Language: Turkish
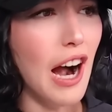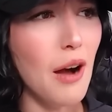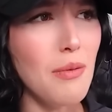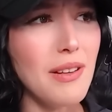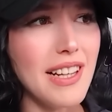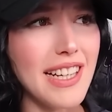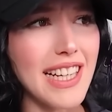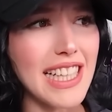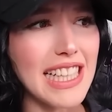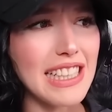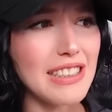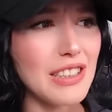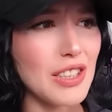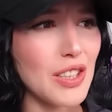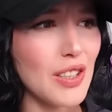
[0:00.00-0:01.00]
Ve abilere
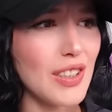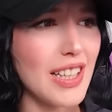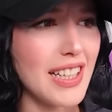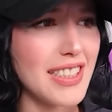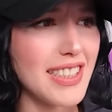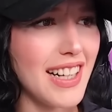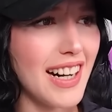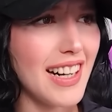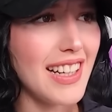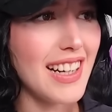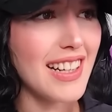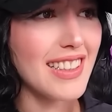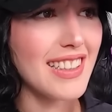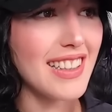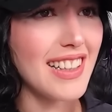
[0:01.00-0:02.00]
giydiriyorlar ne
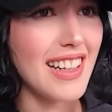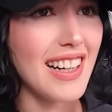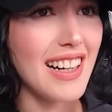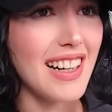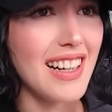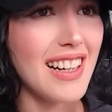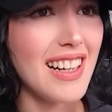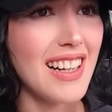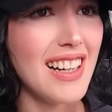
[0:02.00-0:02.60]
alaka?